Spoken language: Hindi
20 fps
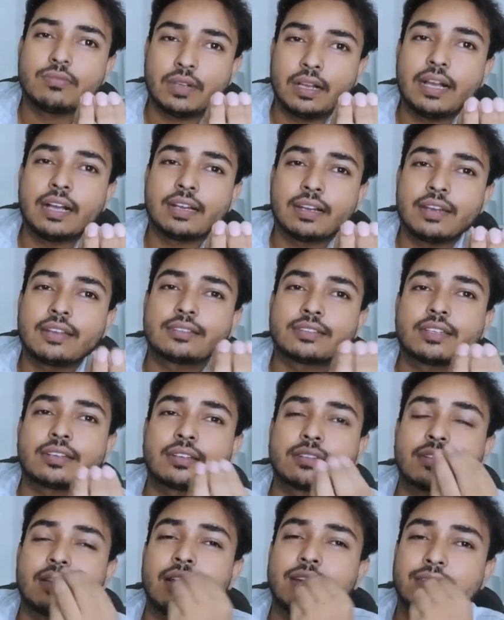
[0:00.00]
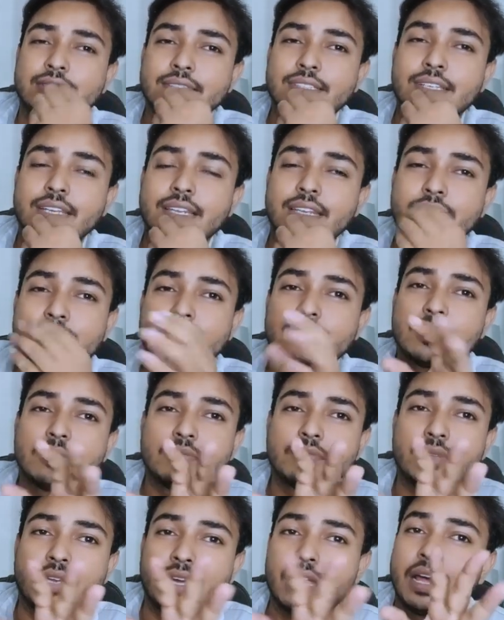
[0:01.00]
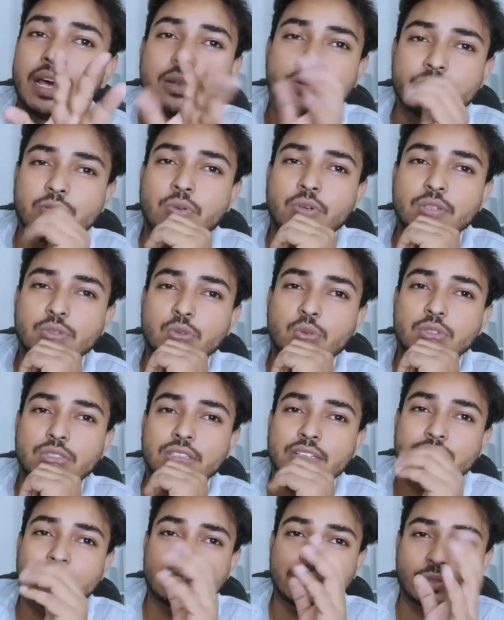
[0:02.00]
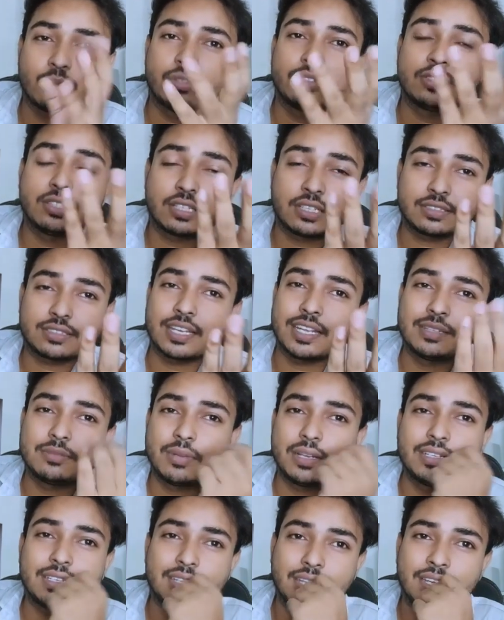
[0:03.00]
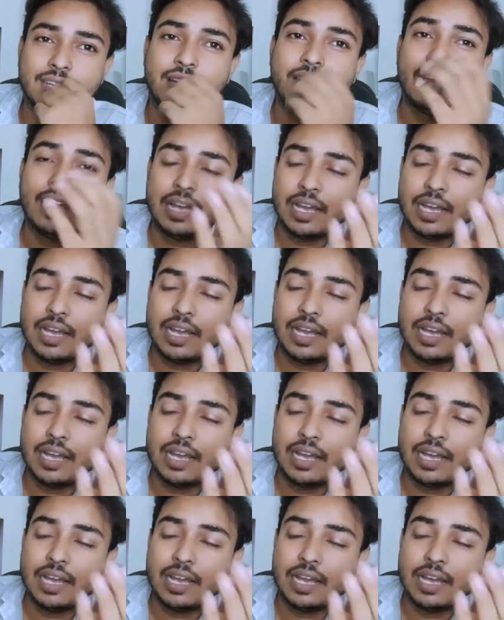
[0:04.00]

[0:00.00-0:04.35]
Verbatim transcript: हाँ कर सकते हैं ठीक है लेकिन अब मेहरारू थोड़ी छोड़ सकते तो ये खेसारी भाई हैं